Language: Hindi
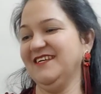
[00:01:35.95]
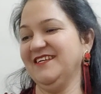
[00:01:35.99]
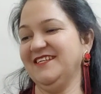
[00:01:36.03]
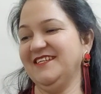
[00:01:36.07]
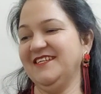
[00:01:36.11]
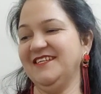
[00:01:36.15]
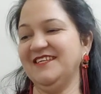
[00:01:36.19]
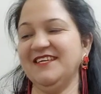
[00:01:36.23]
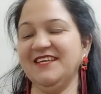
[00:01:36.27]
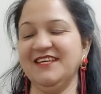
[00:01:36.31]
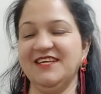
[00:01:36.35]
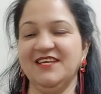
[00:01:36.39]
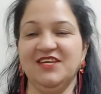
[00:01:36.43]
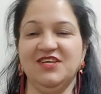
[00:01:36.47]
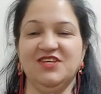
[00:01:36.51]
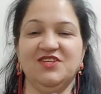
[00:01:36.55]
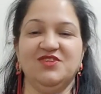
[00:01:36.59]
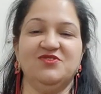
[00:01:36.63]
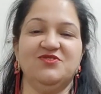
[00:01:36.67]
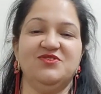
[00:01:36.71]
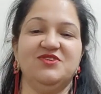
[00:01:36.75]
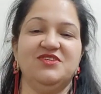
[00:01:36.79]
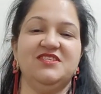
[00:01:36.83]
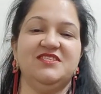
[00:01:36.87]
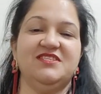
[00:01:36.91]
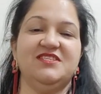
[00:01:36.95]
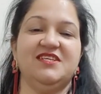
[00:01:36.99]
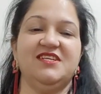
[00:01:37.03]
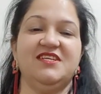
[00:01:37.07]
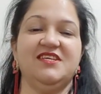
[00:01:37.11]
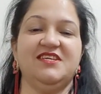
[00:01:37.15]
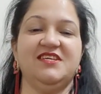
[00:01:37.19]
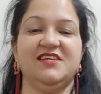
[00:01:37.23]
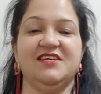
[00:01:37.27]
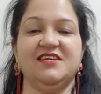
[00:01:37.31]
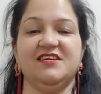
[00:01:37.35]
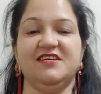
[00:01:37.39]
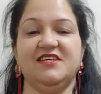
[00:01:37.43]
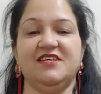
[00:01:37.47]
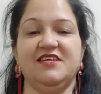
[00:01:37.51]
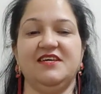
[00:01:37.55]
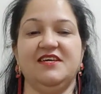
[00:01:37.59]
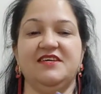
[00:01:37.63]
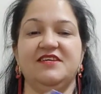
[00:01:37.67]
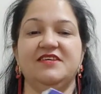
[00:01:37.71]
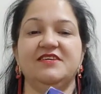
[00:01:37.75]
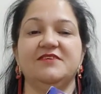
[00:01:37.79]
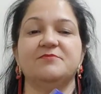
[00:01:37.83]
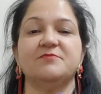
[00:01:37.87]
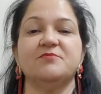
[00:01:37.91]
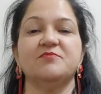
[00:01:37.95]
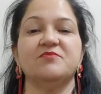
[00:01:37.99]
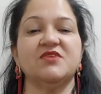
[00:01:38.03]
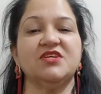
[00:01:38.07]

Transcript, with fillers: ठीक है तो इस तरीके का है ये